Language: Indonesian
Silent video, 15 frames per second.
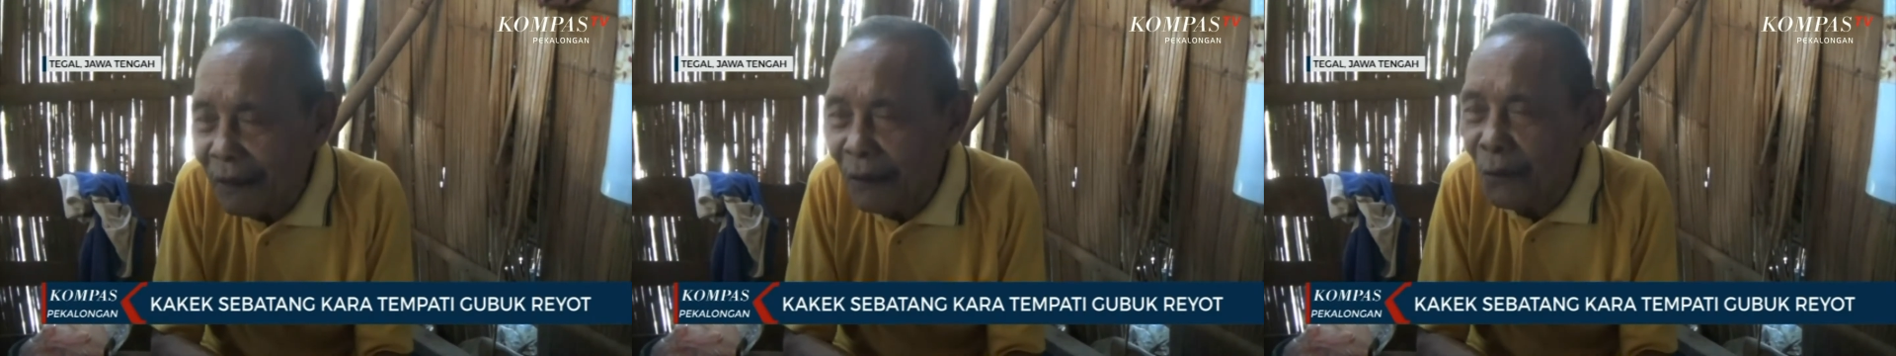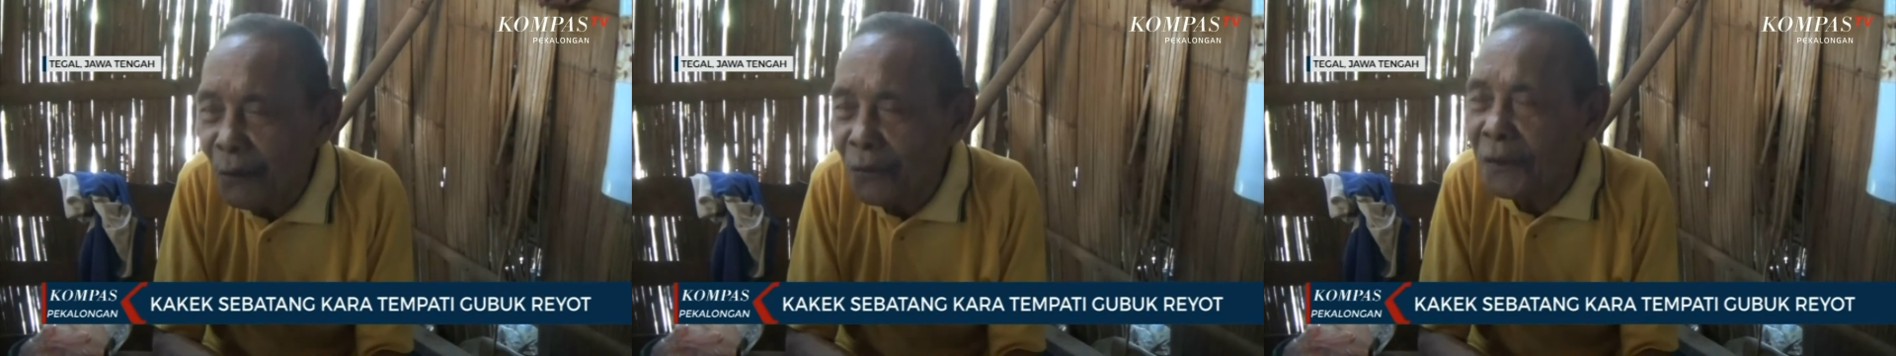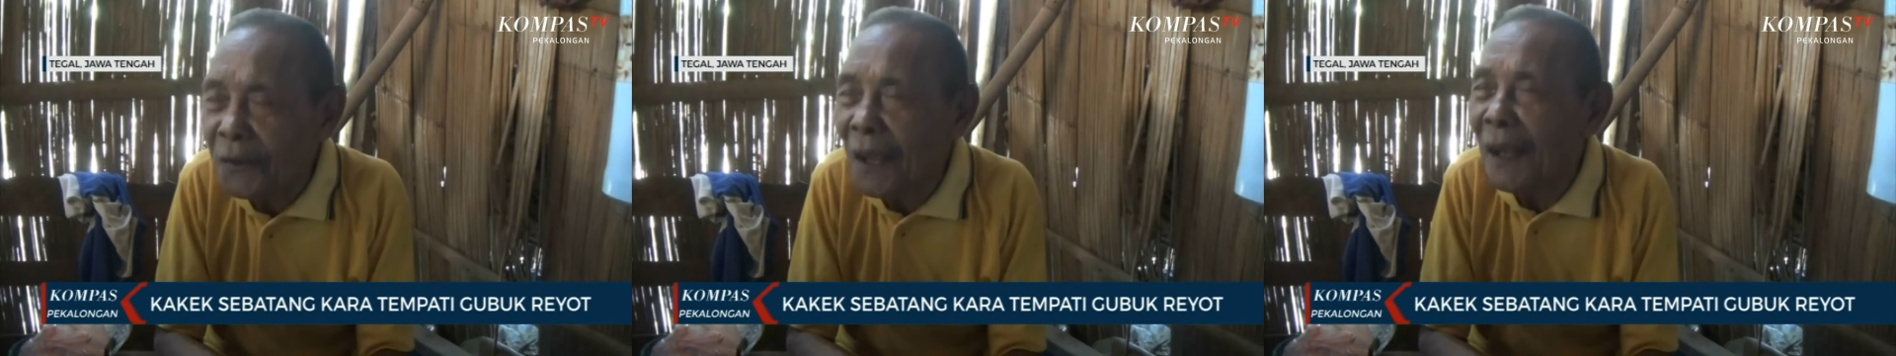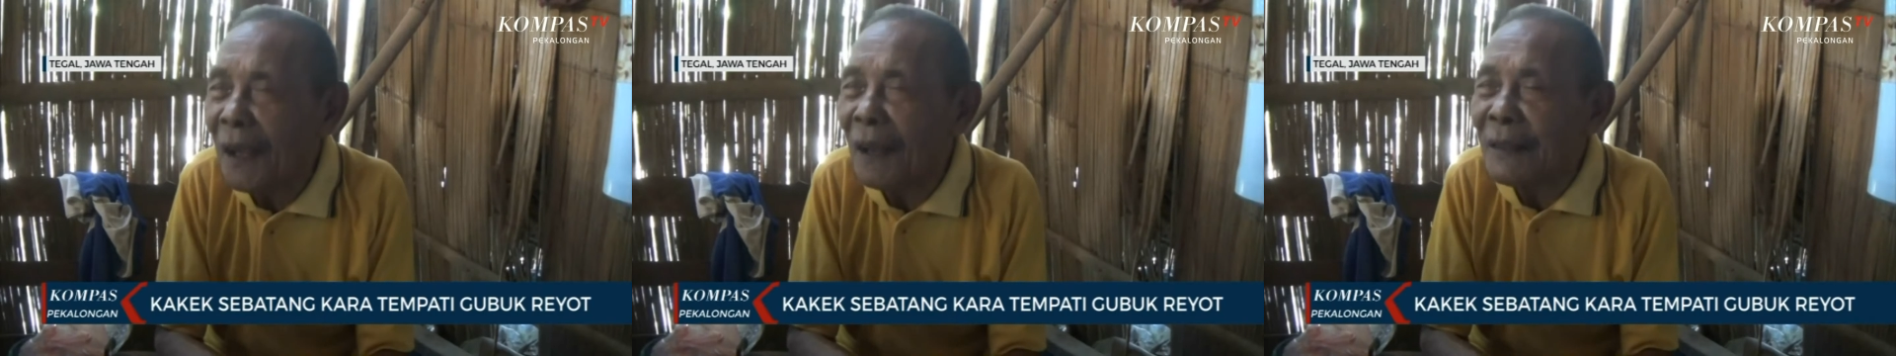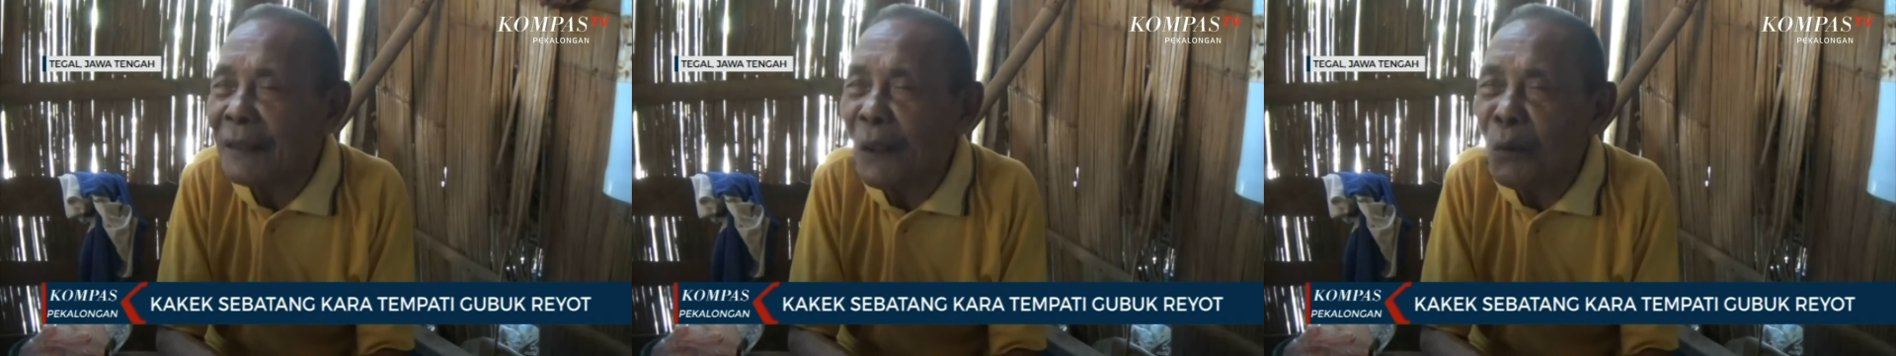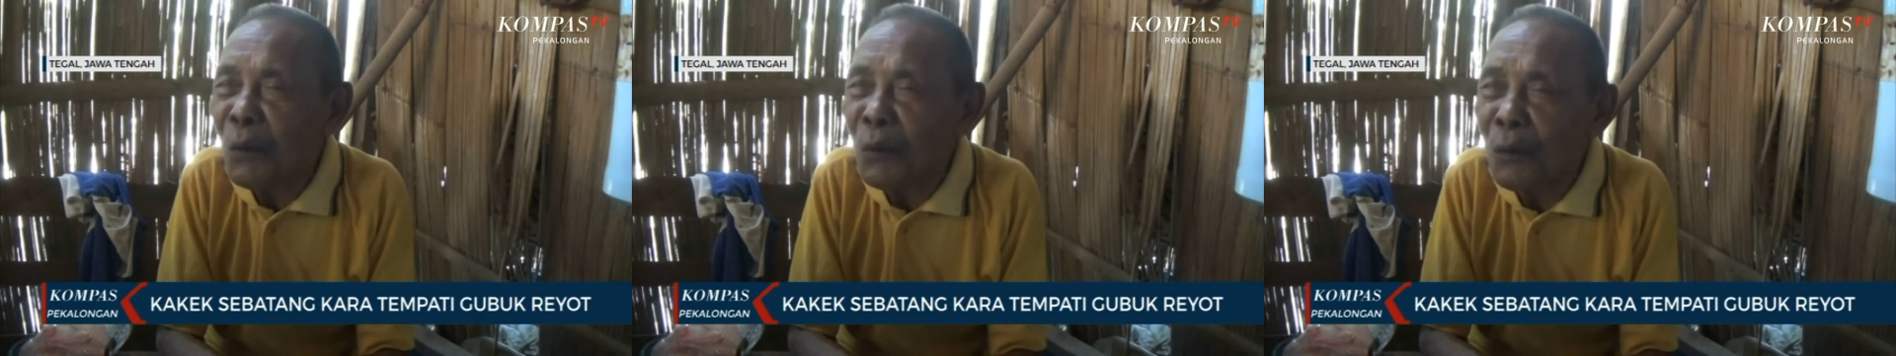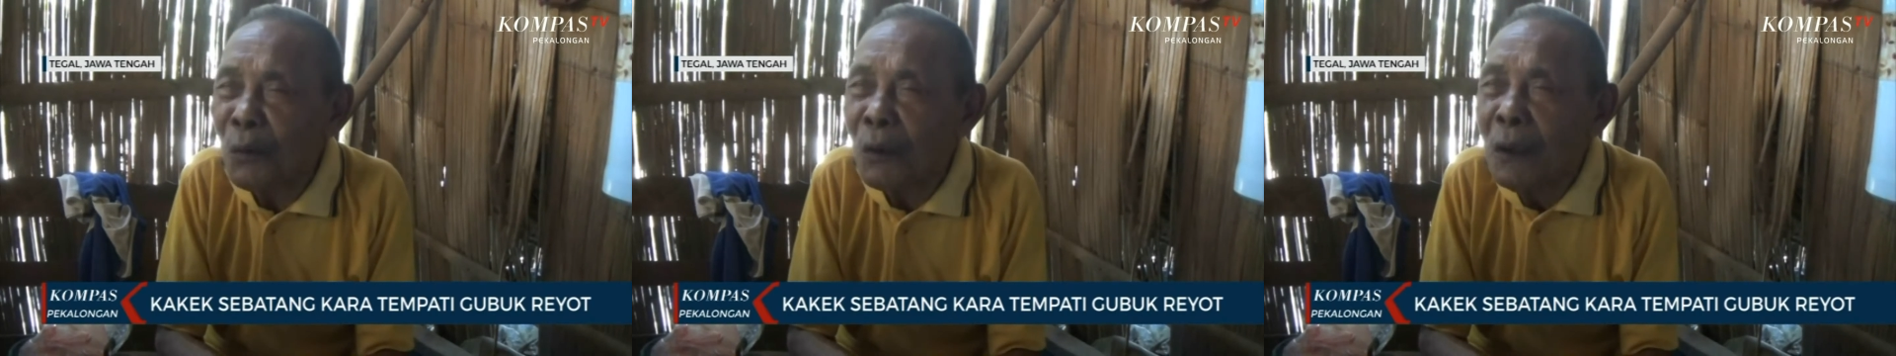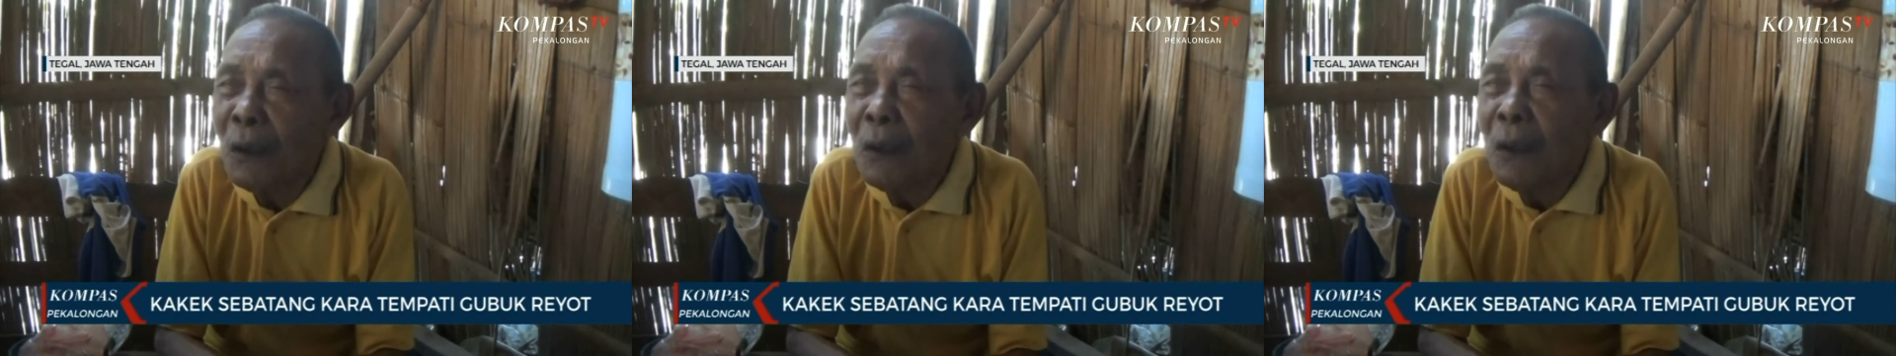Kalau sekarang tahun